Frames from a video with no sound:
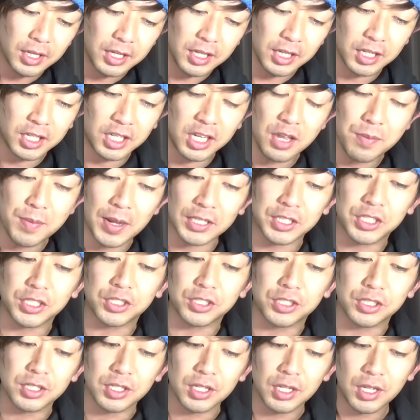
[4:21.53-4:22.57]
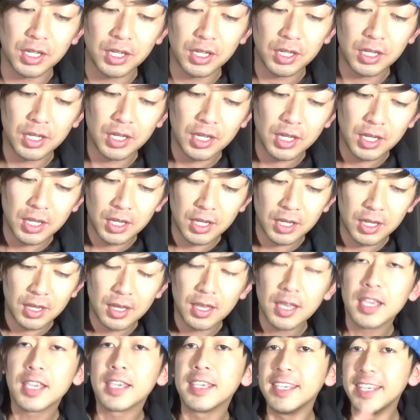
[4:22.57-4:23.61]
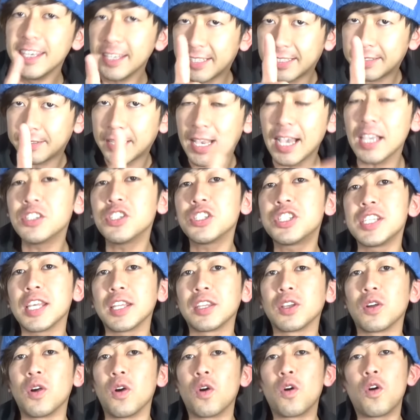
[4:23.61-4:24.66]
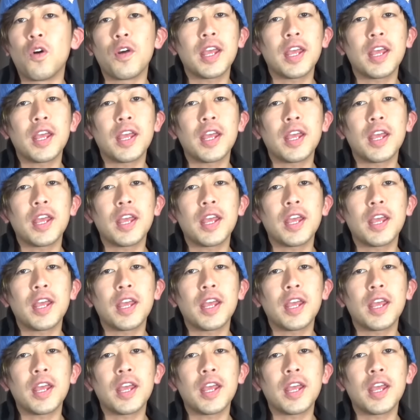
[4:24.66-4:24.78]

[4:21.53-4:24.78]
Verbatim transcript: いきます。1回ずつやっていこう。